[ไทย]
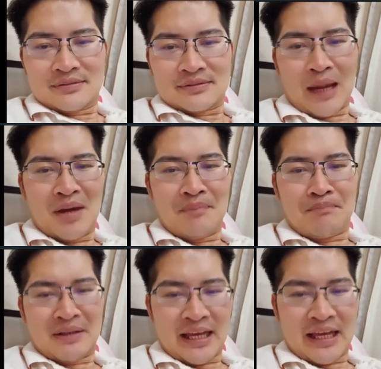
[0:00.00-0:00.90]
ทำให้
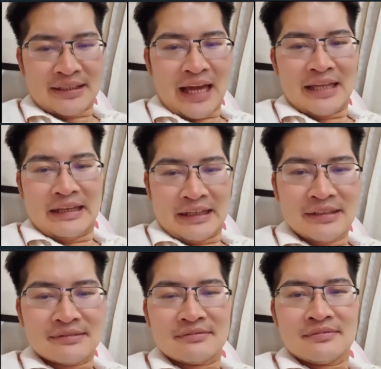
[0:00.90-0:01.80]
ประเทศไทยดีขึ้น
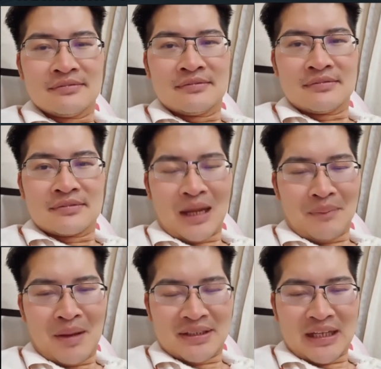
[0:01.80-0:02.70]
ทำ
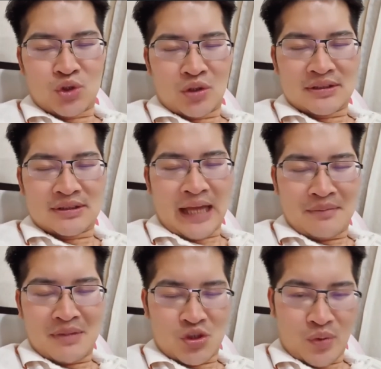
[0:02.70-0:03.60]
ให้ประชาชนไทย
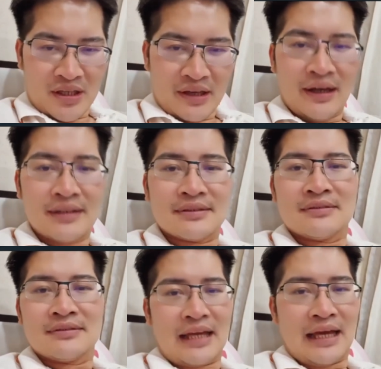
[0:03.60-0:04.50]
มีชีวิตดีขึ้น
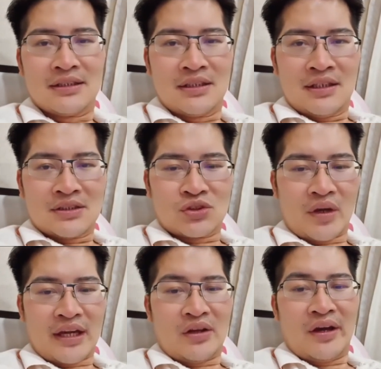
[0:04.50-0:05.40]
นะฮะช่ว
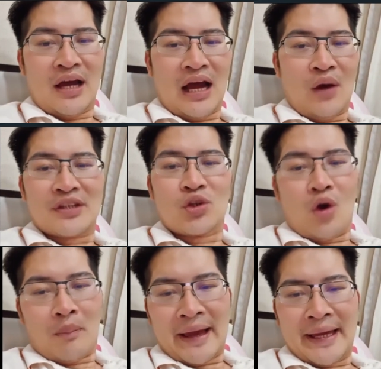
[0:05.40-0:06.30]
ยกันเอาไอ้ตู่ออ
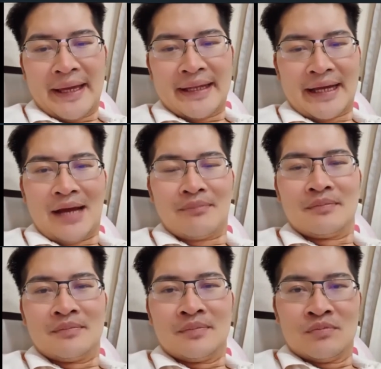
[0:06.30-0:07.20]
กไปนะครับ
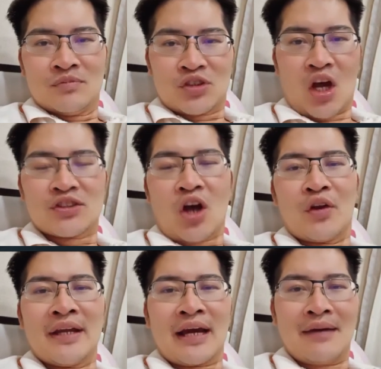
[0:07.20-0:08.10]
สสด้
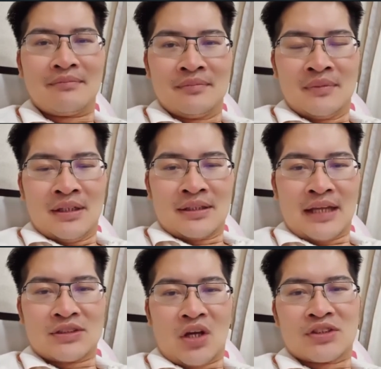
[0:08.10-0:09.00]
วยนะครับถ้า
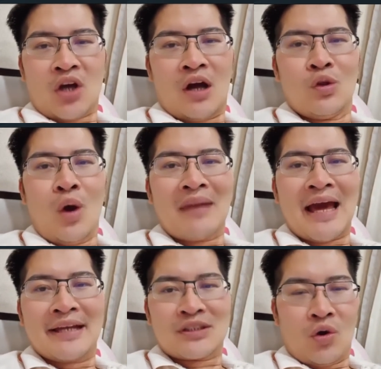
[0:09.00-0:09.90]
สสร่วมไล่
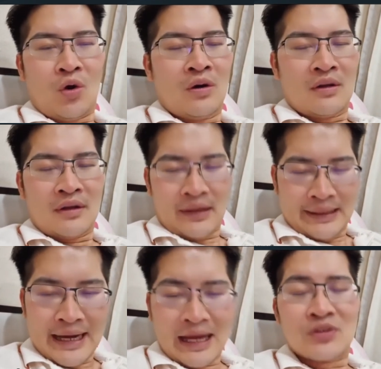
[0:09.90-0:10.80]
ไอ้ตู่เลื
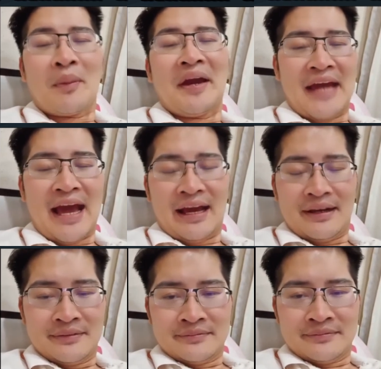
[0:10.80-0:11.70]
อกเขาสมัยหน้า
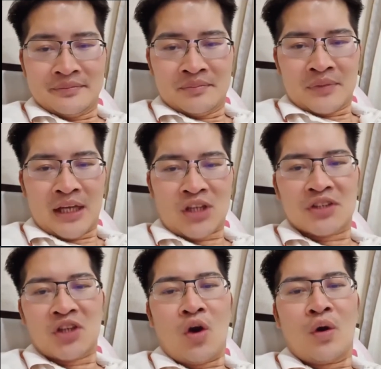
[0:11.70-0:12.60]
ถ้าส
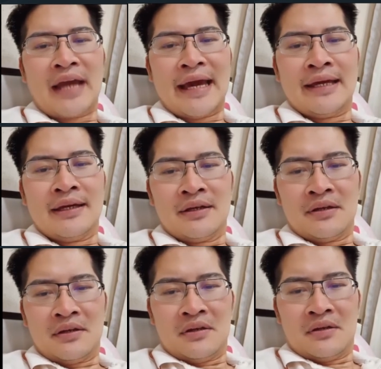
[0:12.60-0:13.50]
สคนไหน
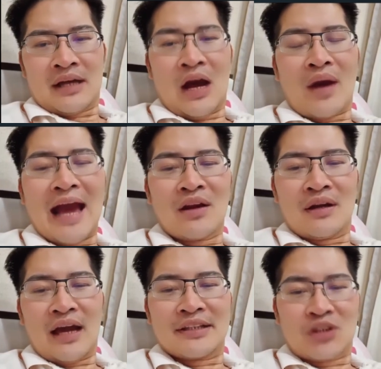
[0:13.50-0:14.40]
เข้าข้าง
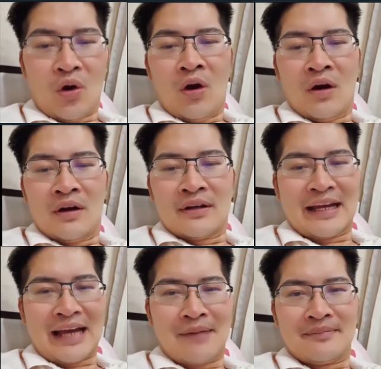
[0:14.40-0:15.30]
ไอ้ตู่นะ
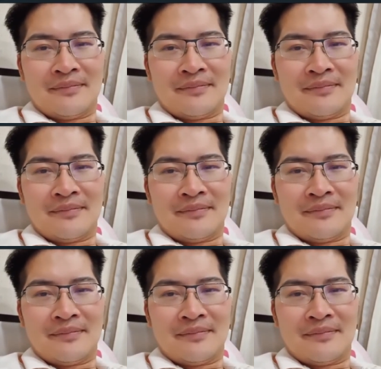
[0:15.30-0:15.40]
ครับ